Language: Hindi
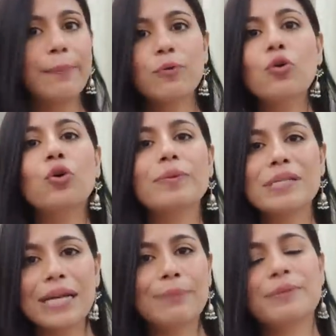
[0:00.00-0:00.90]
आपको कोई भी
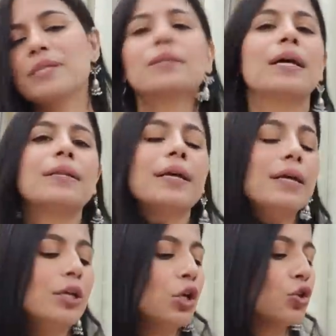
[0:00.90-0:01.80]
स्टाइल पसंद आता है
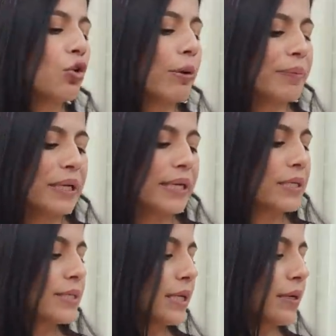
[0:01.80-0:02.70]
तो आप अपने लिए
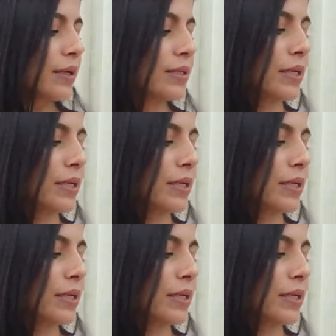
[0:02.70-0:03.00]
कंसिडर कर